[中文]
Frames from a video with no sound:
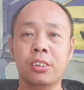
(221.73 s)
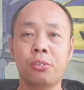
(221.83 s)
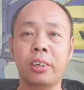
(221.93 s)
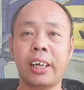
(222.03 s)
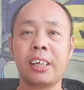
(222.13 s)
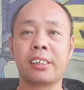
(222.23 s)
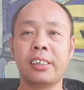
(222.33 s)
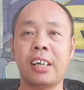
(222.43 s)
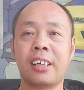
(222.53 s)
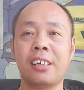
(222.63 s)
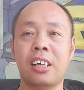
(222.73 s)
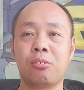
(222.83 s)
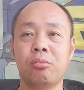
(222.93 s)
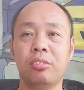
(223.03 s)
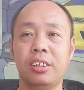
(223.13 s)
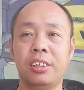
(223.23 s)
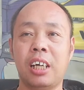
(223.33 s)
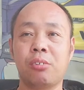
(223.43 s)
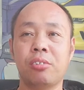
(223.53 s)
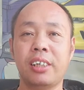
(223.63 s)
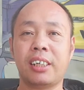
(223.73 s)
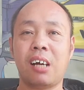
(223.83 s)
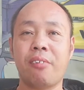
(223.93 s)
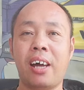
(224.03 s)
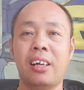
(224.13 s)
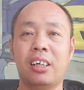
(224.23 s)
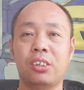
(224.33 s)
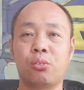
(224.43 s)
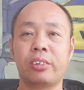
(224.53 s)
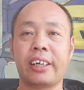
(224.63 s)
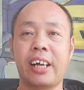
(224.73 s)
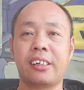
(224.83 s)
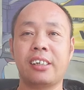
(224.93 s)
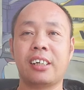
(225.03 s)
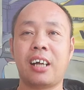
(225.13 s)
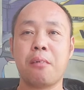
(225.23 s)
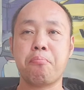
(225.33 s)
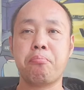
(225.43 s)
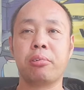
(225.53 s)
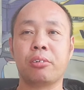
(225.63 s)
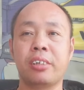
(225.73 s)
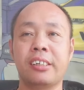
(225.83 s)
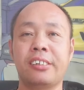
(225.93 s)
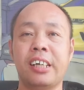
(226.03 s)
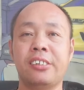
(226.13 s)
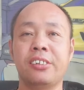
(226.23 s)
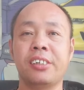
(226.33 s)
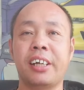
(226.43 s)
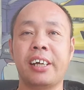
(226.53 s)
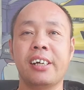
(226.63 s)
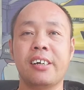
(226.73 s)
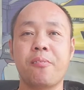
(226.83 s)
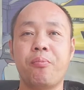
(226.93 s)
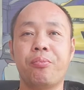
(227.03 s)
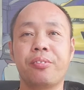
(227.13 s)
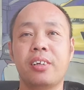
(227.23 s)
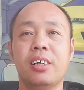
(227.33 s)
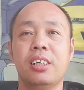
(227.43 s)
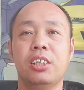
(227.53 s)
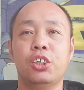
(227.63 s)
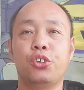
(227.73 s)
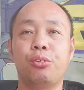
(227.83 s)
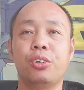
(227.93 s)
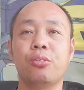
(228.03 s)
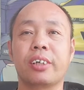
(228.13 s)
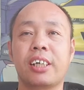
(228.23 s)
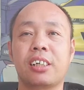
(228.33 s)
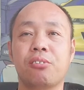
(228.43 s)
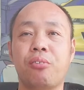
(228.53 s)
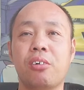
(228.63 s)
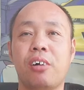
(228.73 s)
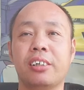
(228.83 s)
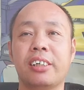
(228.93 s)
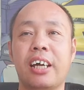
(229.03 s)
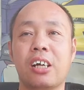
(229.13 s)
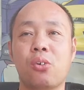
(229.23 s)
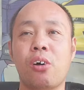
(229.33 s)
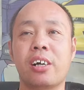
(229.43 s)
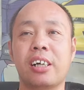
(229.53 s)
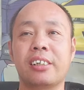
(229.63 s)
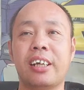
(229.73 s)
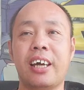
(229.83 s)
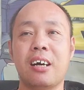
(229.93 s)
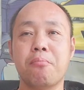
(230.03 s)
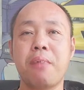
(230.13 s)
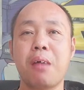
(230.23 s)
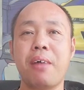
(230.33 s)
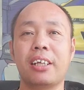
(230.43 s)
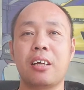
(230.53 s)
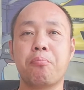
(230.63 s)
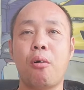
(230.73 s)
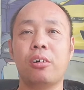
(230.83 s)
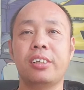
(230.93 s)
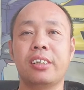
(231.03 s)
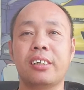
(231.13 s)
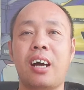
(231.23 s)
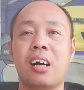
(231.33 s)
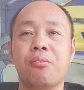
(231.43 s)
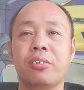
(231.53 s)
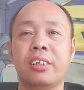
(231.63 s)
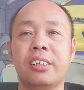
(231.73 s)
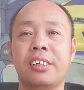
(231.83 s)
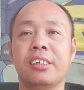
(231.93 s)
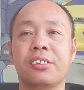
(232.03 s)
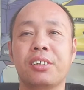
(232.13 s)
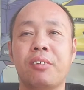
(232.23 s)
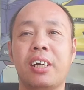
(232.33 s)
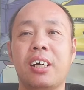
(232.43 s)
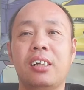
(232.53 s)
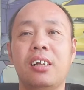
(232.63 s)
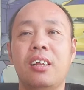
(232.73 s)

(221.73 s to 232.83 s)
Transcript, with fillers: 最开始猎杀野猪，野猪猎杀完了，逐渐开始猎杀不同的阶级敌人啊！群众开始疯狂起来，狂热起来慢慢的抛弃了拉尔夫的理性思维啊！